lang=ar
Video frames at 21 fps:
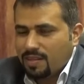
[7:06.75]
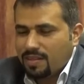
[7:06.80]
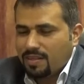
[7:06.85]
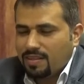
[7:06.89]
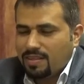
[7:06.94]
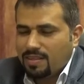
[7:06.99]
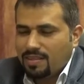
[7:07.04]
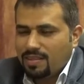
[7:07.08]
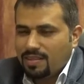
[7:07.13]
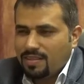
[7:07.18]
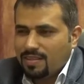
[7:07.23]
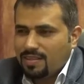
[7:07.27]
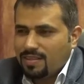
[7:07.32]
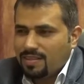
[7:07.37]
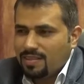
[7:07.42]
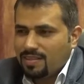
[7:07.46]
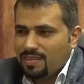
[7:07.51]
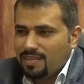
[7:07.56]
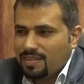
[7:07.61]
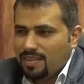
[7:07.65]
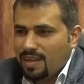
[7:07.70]

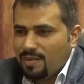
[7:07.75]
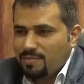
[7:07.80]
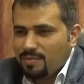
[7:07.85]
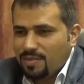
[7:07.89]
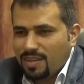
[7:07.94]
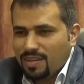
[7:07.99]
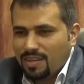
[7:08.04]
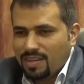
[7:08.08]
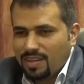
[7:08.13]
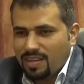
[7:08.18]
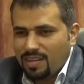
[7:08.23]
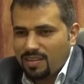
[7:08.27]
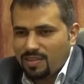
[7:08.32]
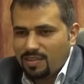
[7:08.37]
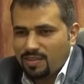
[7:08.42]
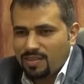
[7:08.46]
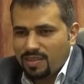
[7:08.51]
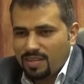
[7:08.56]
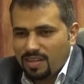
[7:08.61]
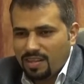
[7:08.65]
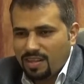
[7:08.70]
أه الحمد لله
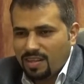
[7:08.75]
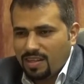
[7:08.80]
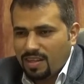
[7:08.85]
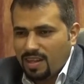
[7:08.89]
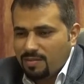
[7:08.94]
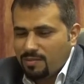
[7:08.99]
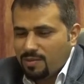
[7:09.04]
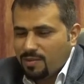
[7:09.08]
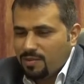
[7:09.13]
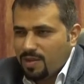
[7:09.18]
هون الامن